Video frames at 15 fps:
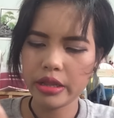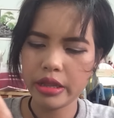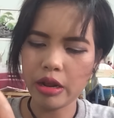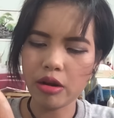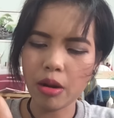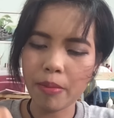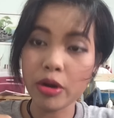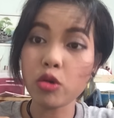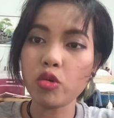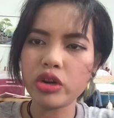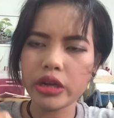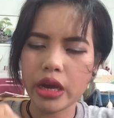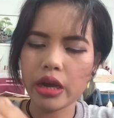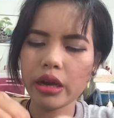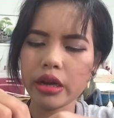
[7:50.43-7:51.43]
เดี๋ยวเรามาดู
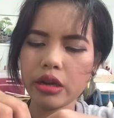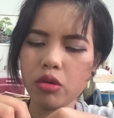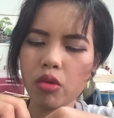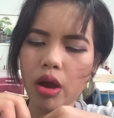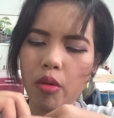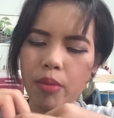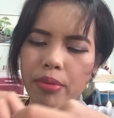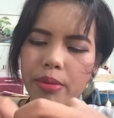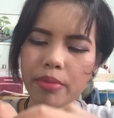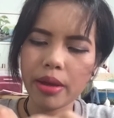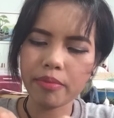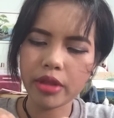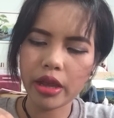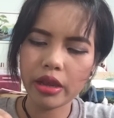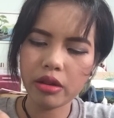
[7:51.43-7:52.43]
เนื้อกันดีกว่าว่าเป็นแบ
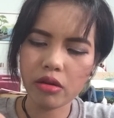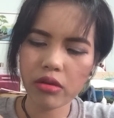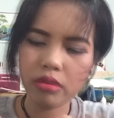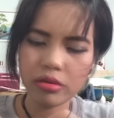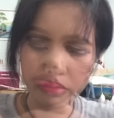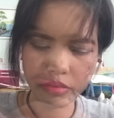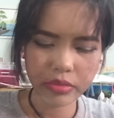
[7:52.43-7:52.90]
บไหนเนาะ